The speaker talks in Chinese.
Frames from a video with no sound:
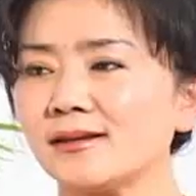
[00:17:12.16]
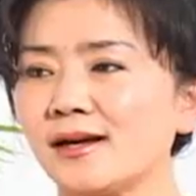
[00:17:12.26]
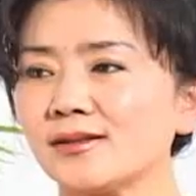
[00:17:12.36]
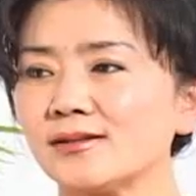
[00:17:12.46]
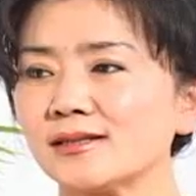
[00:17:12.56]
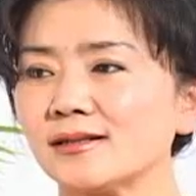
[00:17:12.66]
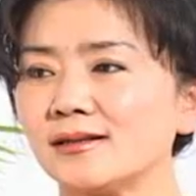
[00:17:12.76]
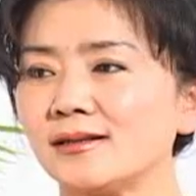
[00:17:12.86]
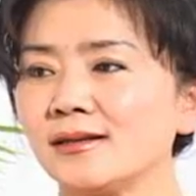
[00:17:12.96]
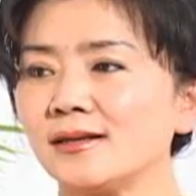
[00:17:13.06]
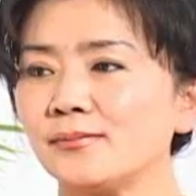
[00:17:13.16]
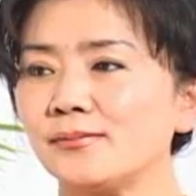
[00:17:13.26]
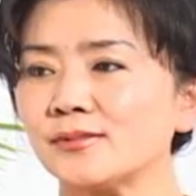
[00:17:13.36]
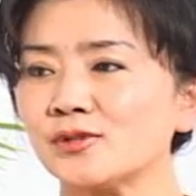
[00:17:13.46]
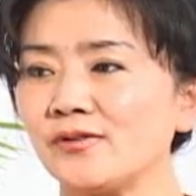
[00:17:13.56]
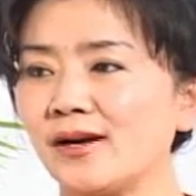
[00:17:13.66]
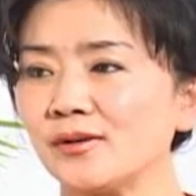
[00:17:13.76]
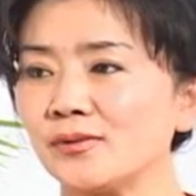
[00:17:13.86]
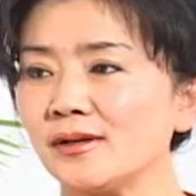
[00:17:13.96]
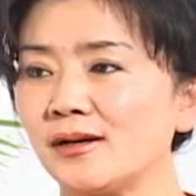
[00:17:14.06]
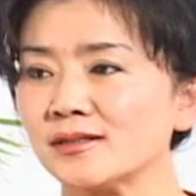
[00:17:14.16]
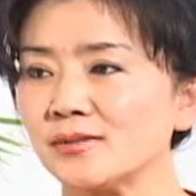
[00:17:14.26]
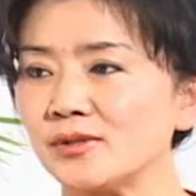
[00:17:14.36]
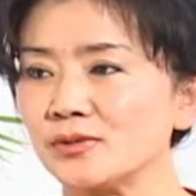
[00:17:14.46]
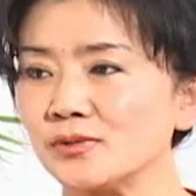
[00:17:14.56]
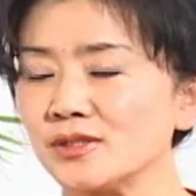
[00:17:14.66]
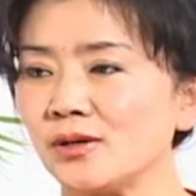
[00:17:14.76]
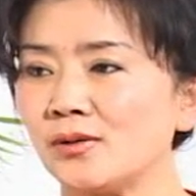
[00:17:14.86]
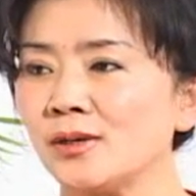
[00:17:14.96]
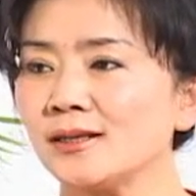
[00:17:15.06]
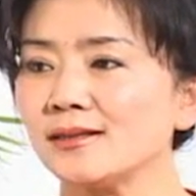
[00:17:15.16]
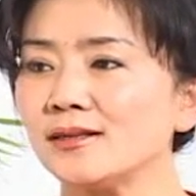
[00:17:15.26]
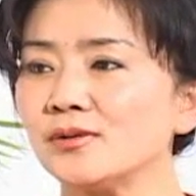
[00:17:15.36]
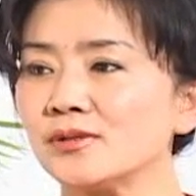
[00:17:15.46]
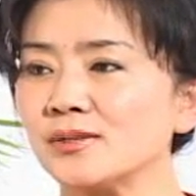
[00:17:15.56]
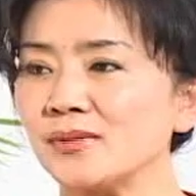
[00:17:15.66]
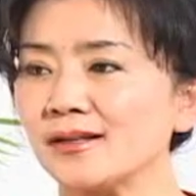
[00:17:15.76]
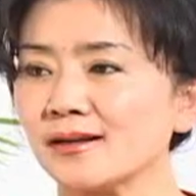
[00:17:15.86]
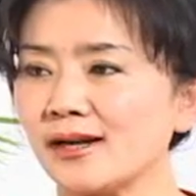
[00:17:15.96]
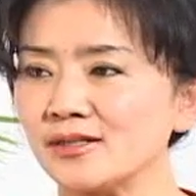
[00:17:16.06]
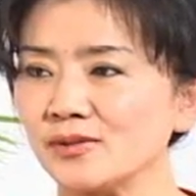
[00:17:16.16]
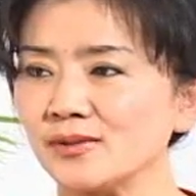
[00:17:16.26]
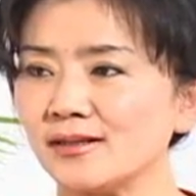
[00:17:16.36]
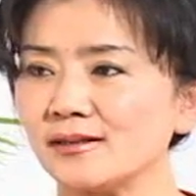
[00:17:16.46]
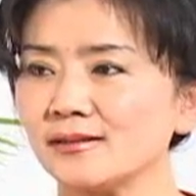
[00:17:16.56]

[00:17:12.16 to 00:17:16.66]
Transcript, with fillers: 看到这个。《转法轮》啊，这本书之后，你有什么样的感受呢？